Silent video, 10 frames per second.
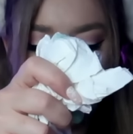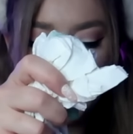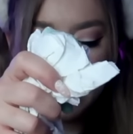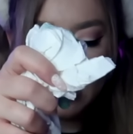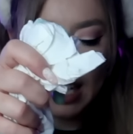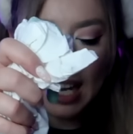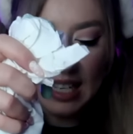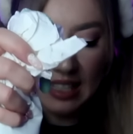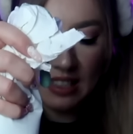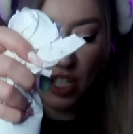ein bisschen
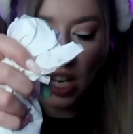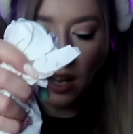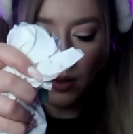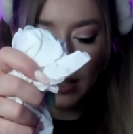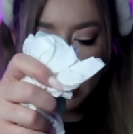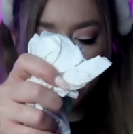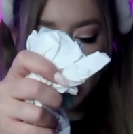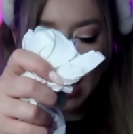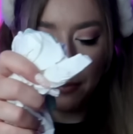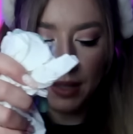realistischer aussieht,
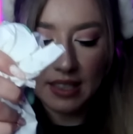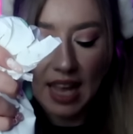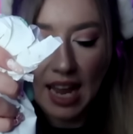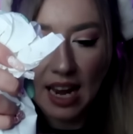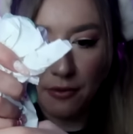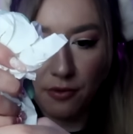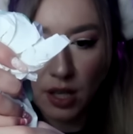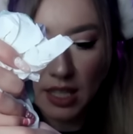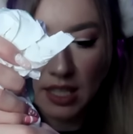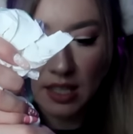weil er ein bisschen heller
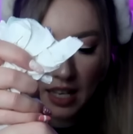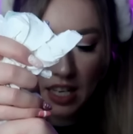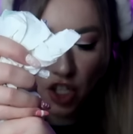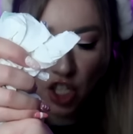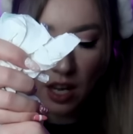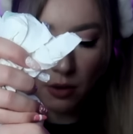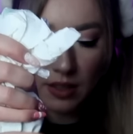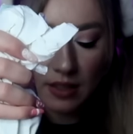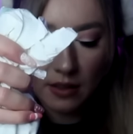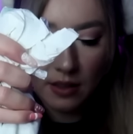wird an der
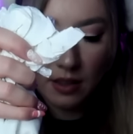Schnauze.